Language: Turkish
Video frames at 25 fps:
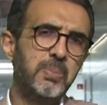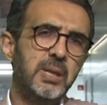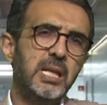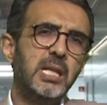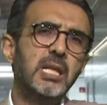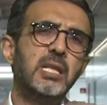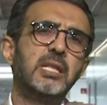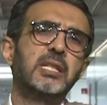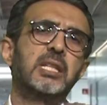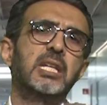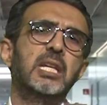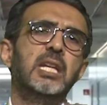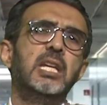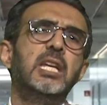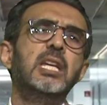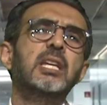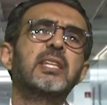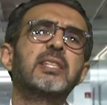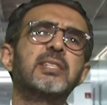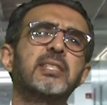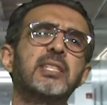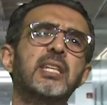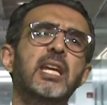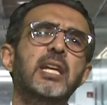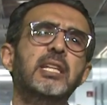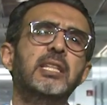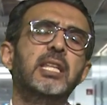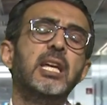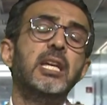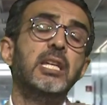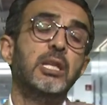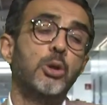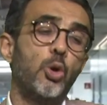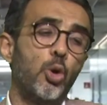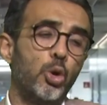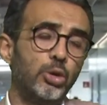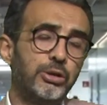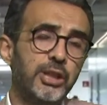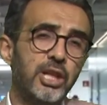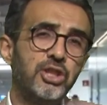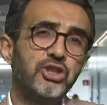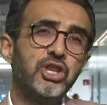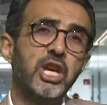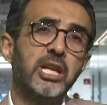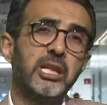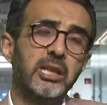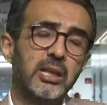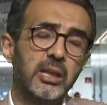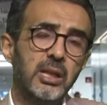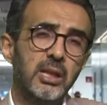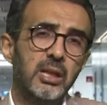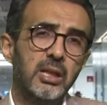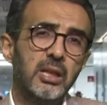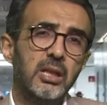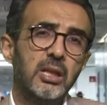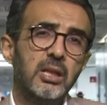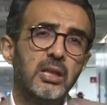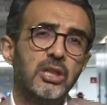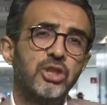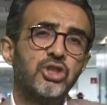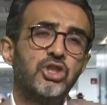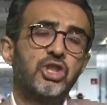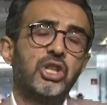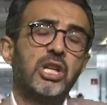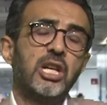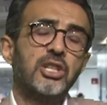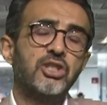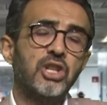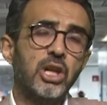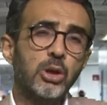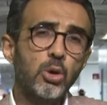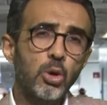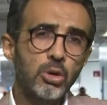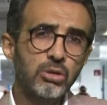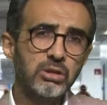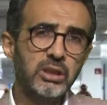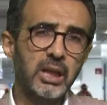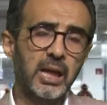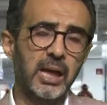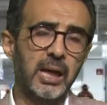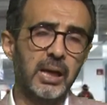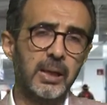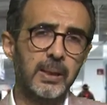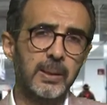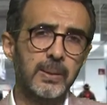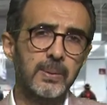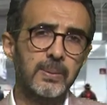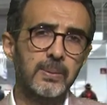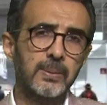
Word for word: Bilir ki X-ray'de ötecek çıkacak ortaya.